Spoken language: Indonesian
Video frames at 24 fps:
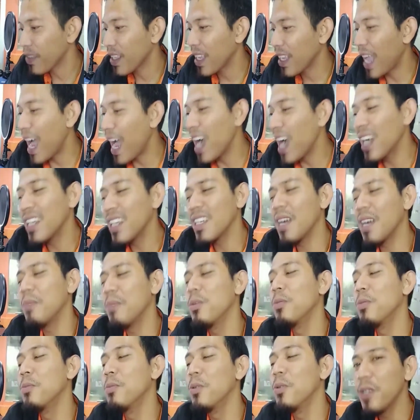Kangen
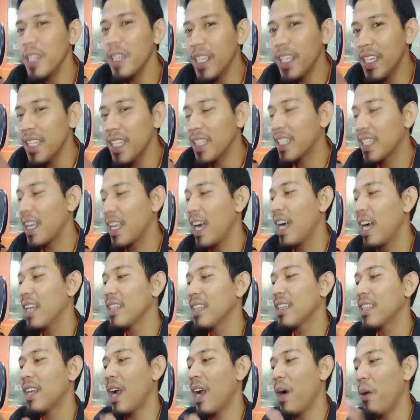ngabuburit,
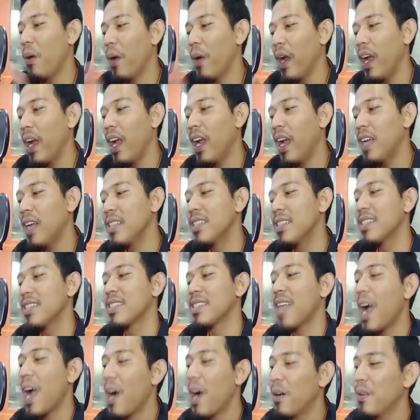kangen traweh, jeng
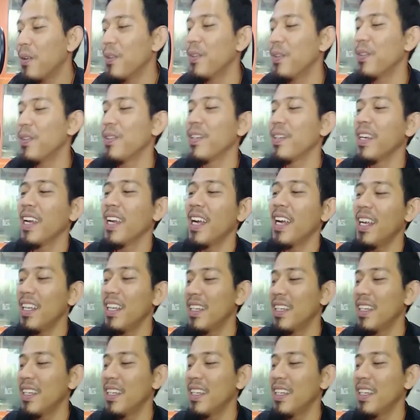sahur ya.